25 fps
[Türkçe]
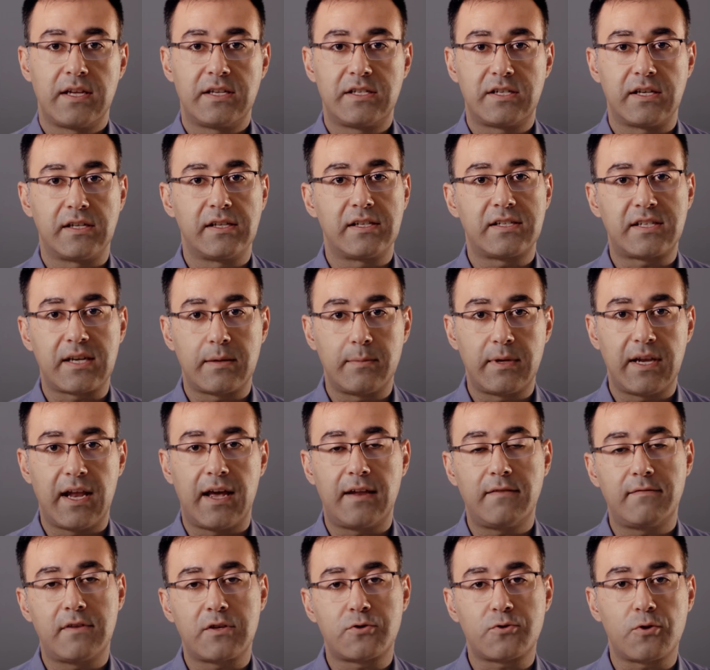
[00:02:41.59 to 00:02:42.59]

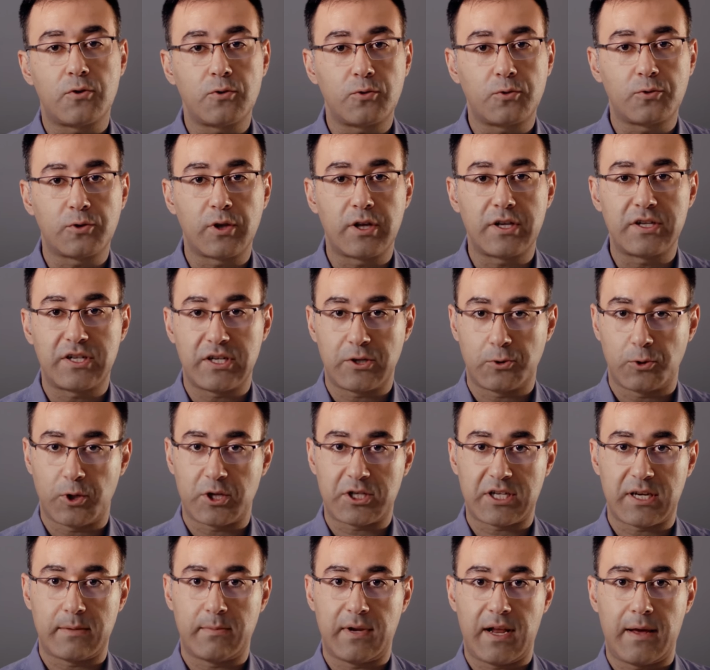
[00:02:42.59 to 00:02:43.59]
çalışabilen ve son kullanıcıya
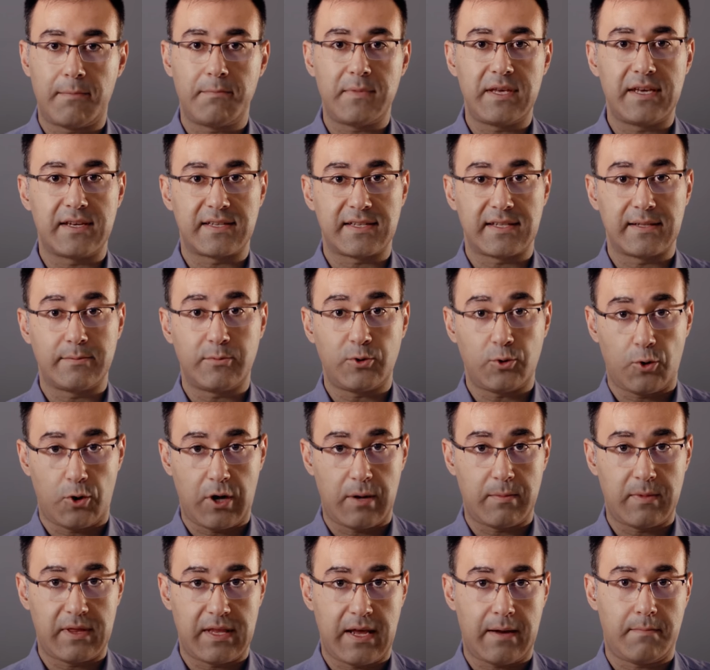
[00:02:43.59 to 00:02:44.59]
ulaşabilen bir yazılımın
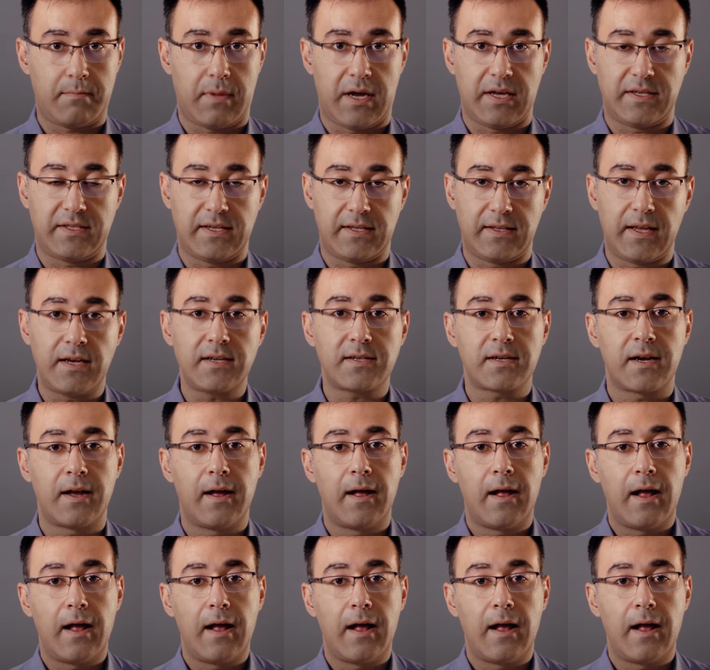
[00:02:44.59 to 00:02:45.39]
öneminden bahseder.